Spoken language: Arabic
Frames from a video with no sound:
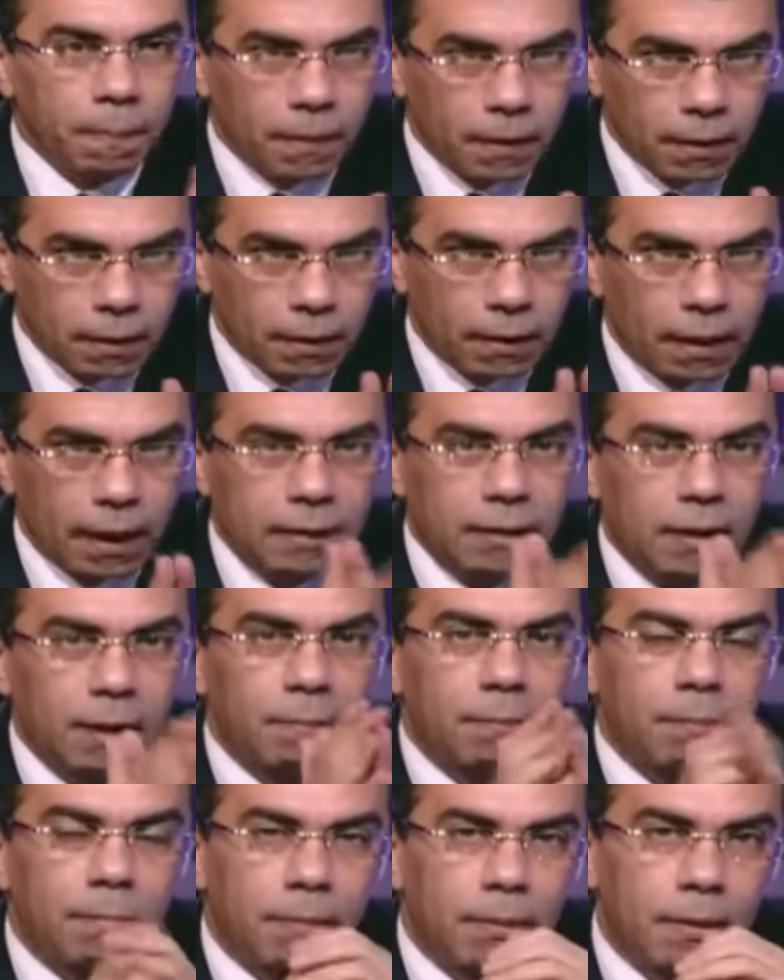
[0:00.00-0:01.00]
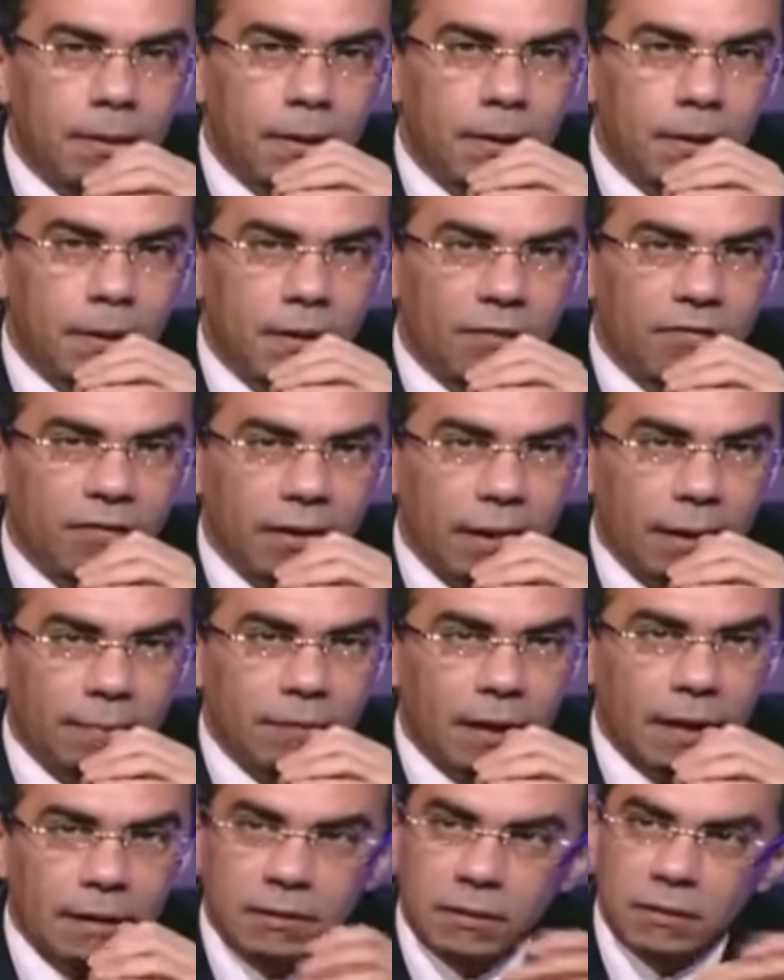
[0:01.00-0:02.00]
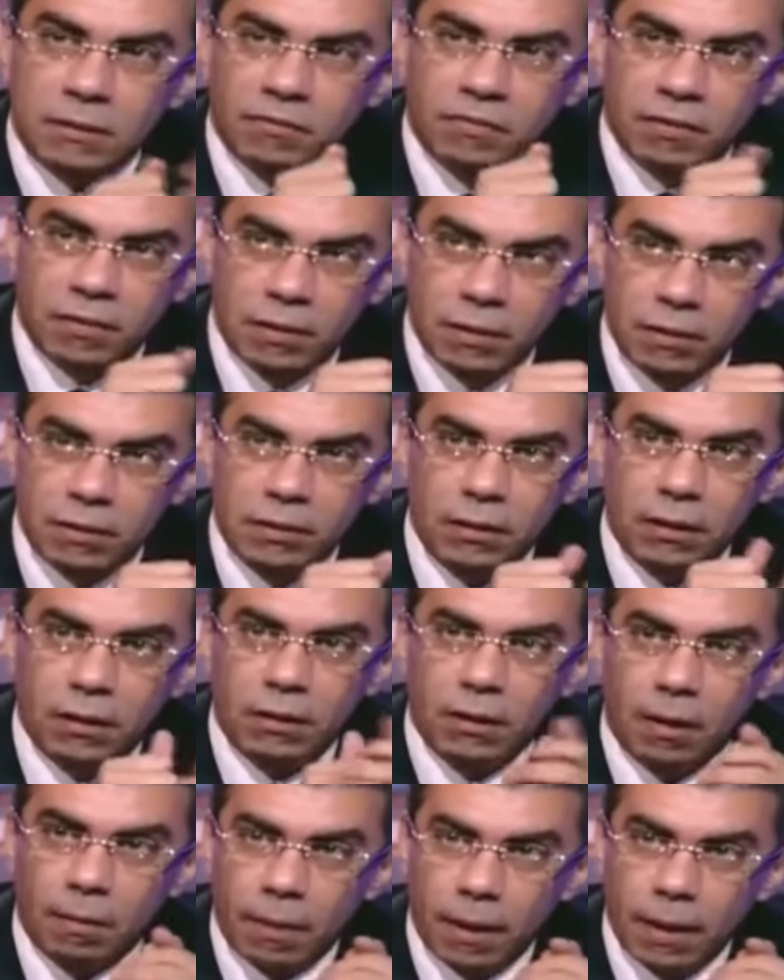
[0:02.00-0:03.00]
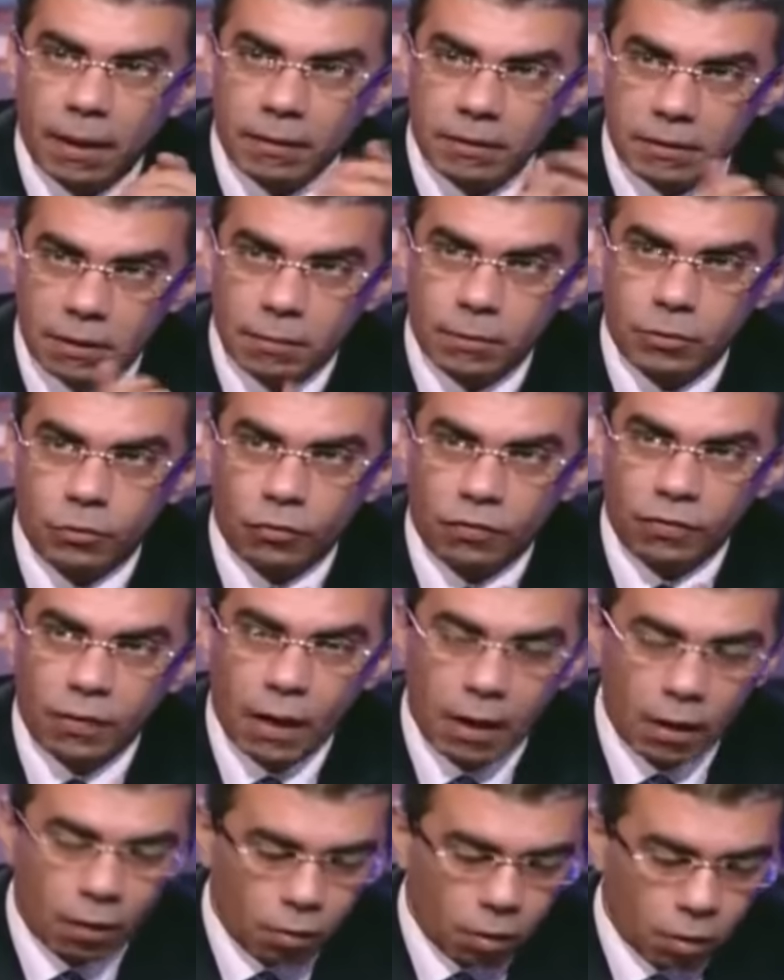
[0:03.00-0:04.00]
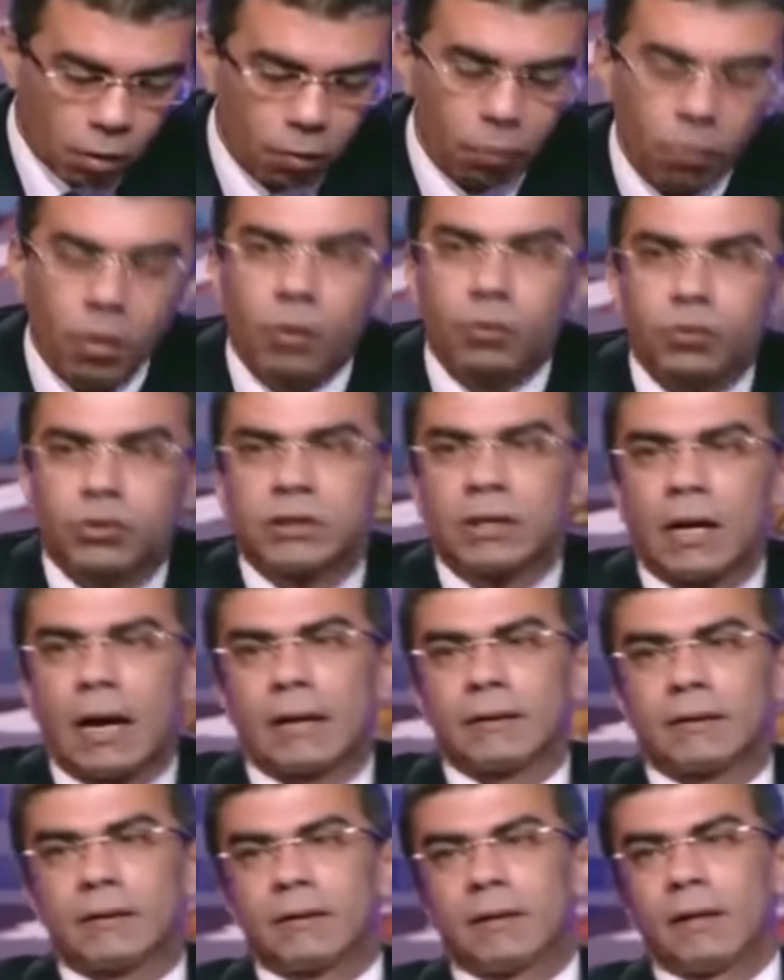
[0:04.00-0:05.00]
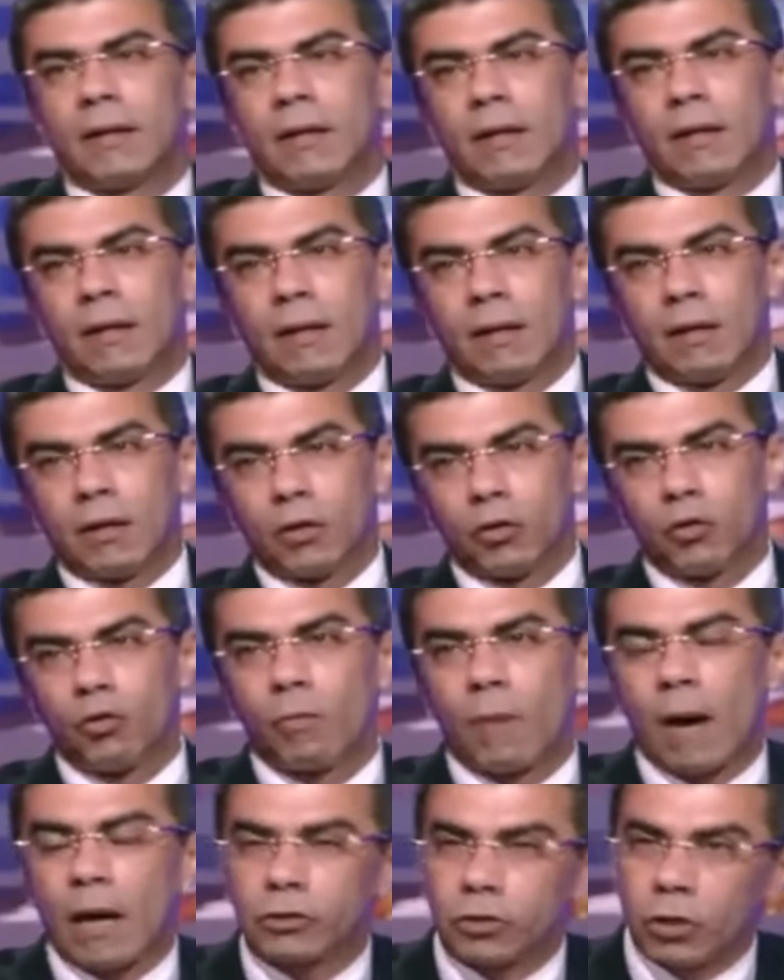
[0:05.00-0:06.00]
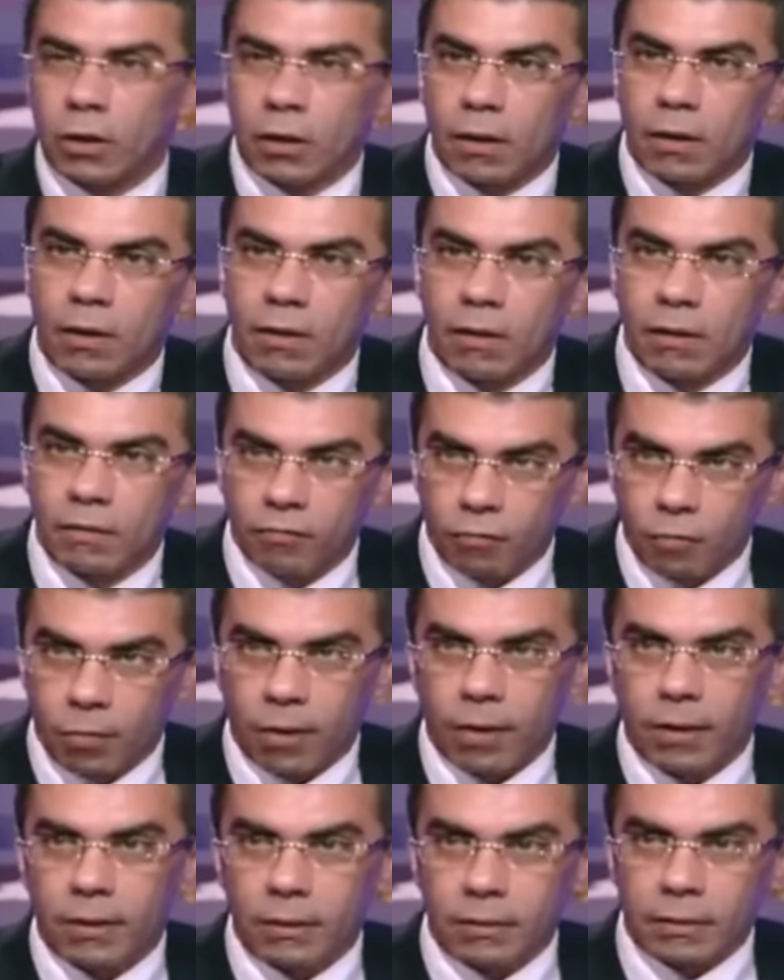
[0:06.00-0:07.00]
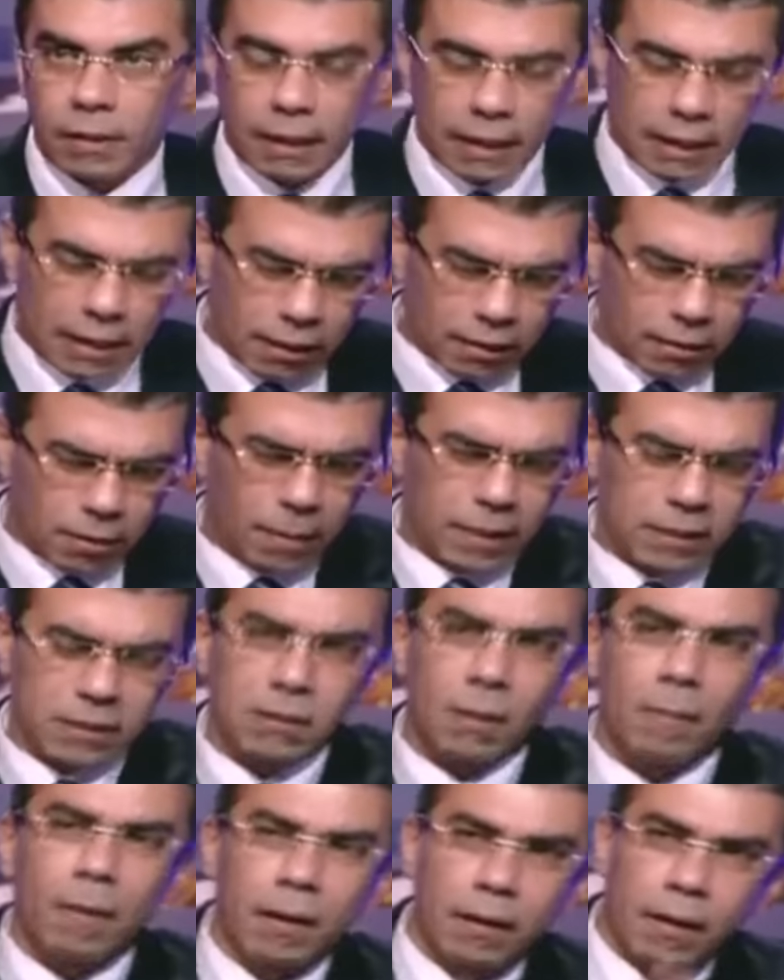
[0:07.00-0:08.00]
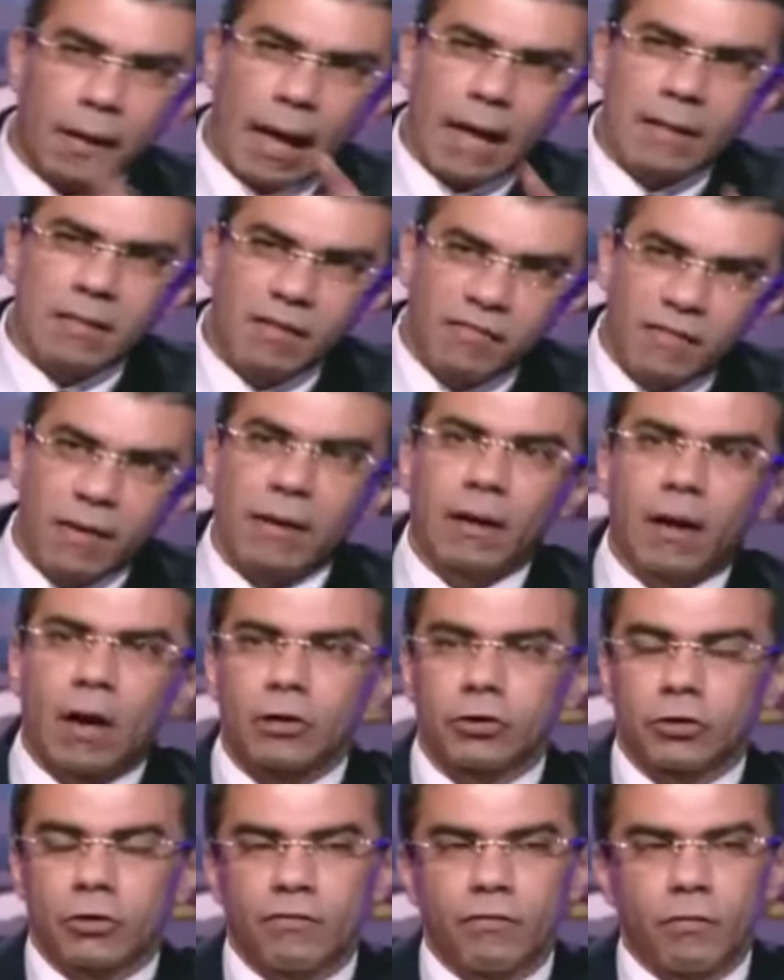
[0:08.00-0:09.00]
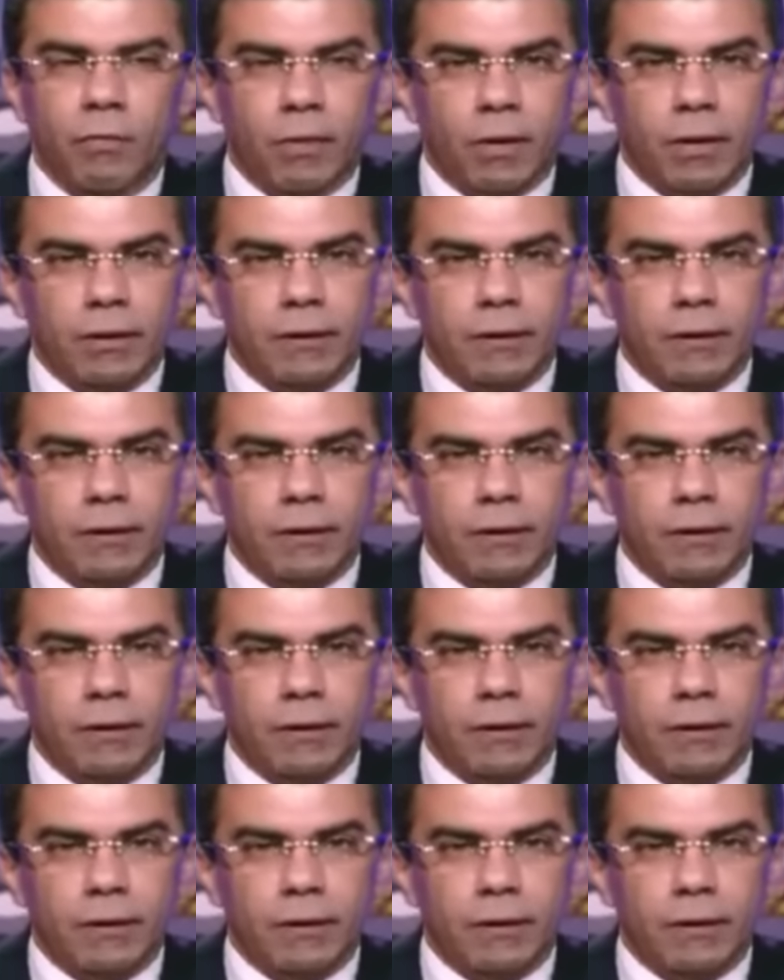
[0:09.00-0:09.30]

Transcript: كتب آه، الفريق عبد العزيز سيف الدين صيغه البيان زي ما شفناها واذيعت يوم 10 فبراير ده كان الاجتماع استمر لحد فجر 10 فبراير